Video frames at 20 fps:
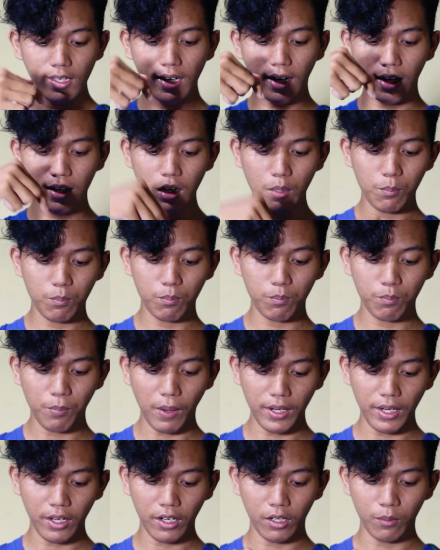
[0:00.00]
yang ada
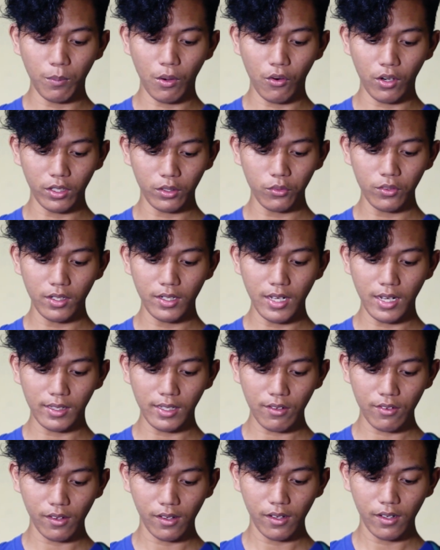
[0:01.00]
panah ke bawah itu ya di
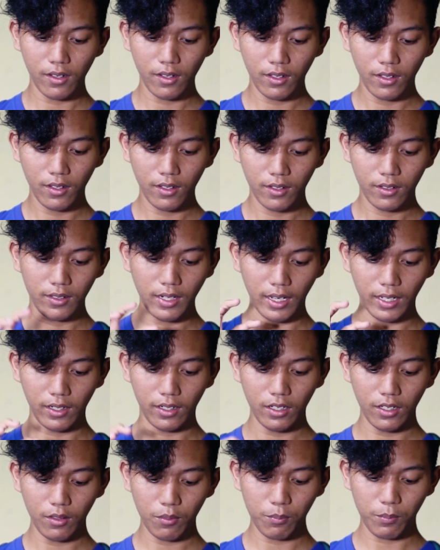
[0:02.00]
atas ya nah
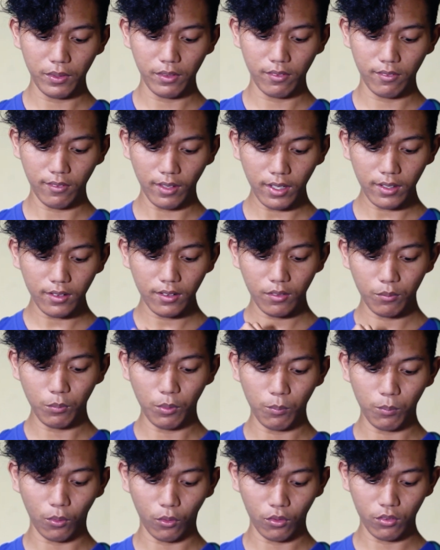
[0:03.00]
ini save
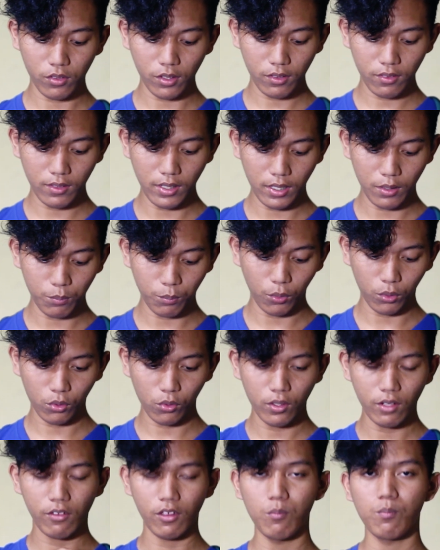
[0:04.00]
memproses dan
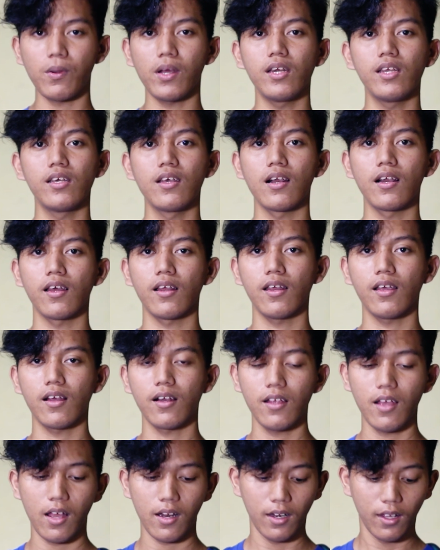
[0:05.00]
foto disimpan di galeri
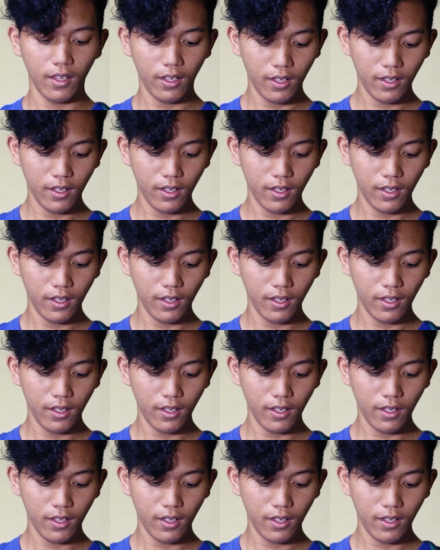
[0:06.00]
kalian